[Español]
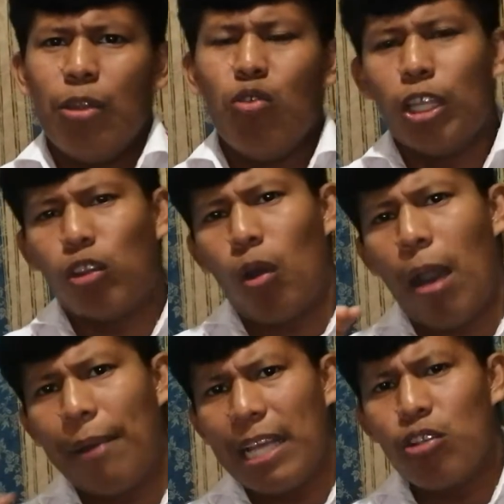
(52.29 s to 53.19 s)
nuestro
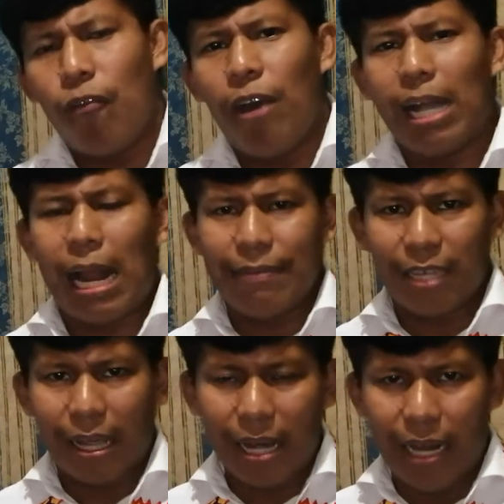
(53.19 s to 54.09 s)
abrazo
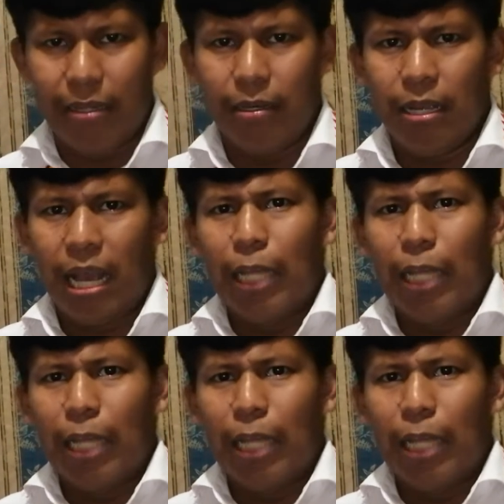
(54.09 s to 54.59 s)
fraternal